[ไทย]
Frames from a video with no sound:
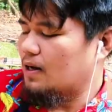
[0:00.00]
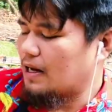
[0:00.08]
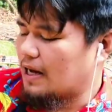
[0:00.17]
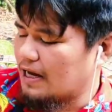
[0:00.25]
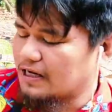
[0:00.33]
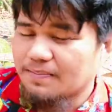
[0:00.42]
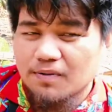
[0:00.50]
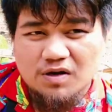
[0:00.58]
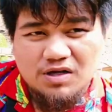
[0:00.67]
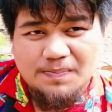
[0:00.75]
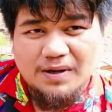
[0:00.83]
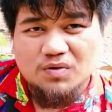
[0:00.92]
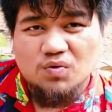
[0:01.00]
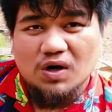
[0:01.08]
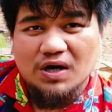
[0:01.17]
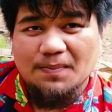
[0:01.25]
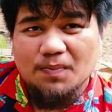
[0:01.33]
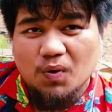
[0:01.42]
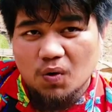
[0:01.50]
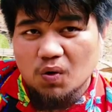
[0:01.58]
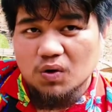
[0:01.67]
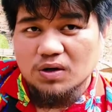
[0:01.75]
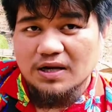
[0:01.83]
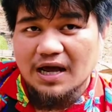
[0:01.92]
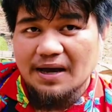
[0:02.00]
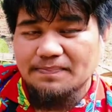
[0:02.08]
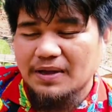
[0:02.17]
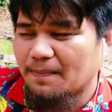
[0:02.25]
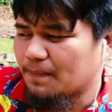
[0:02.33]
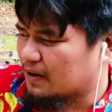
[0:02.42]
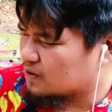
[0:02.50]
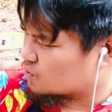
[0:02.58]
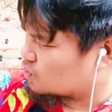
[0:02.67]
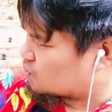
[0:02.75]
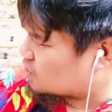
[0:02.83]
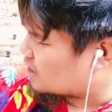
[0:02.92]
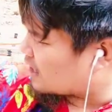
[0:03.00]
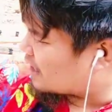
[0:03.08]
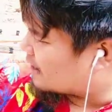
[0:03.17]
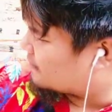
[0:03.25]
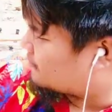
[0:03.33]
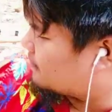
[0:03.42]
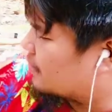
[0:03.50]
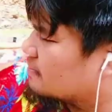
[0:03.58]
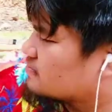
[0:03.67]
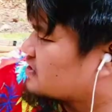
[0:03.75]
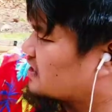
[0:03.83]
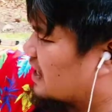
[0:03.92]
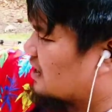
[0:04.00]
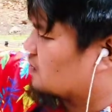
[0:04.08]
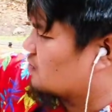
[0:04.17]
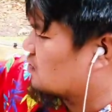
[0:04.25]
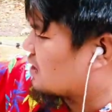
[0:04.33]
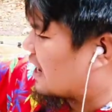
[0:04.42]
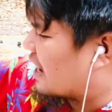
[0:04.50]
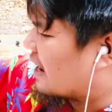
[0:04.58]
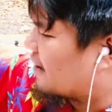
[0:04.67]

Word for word: อ่านี่พวกก็จะเป็นตัวลำโพงนะครับ ถ้าเป็นตัวแมมเสียง คุณลูกค้า